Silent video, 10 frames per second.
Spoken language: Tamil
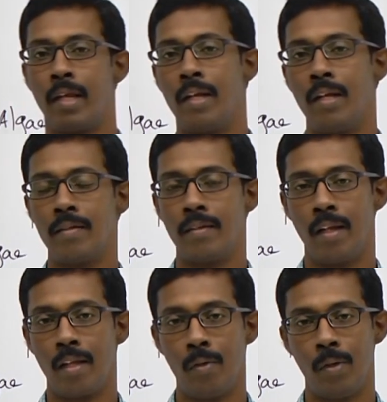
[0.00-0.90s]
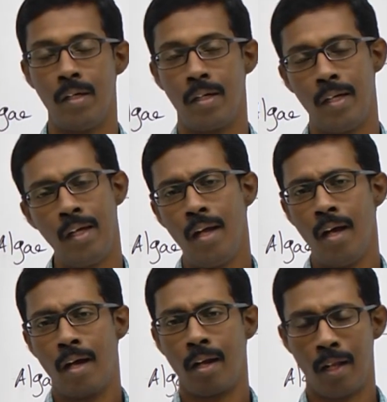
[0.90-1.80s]
ஏரியாஸ் இன்றைக்கி வேர்ல்டில்
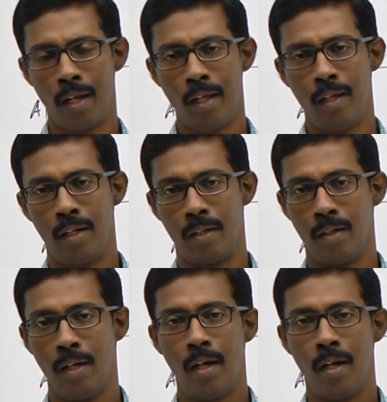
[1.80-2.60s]
நிறைய இருக்குது